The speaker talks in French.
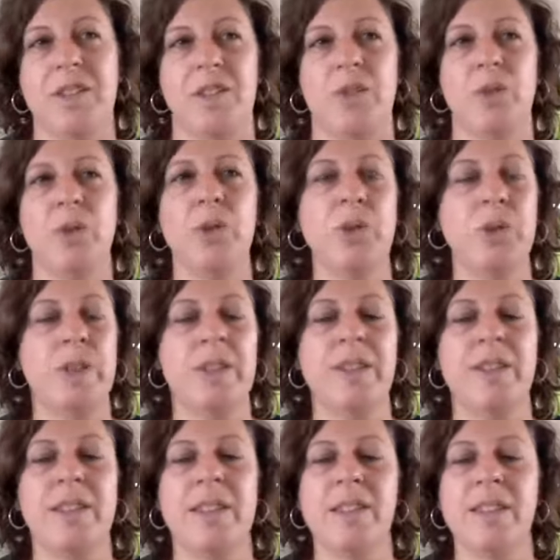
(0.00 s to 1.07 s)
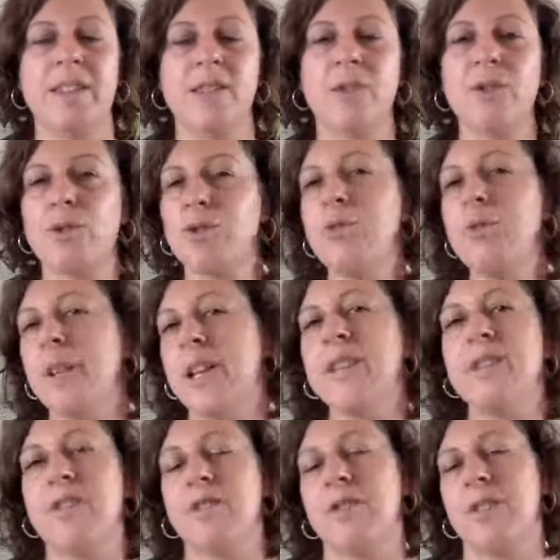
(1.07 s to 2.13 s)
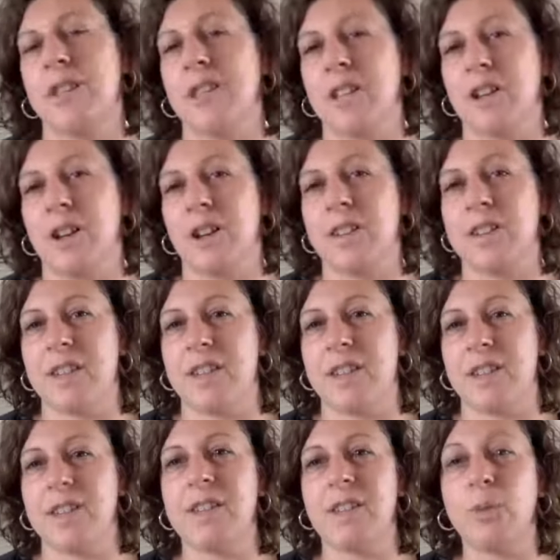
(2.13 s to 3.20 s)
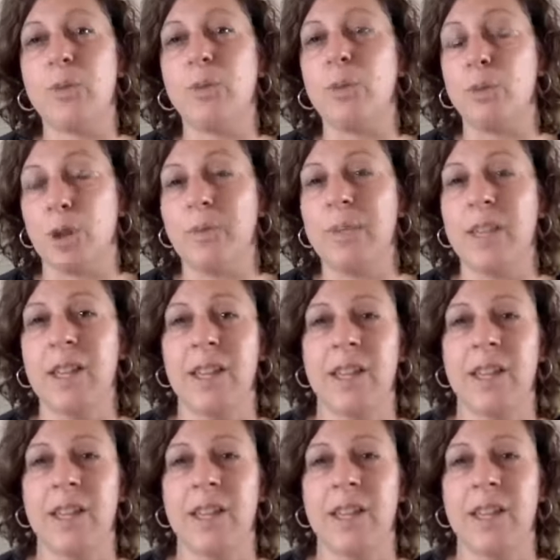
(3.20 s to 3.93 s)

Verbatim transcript: c'est une autorité sans souplesse en fait l'école. Ça a été ça pour moi.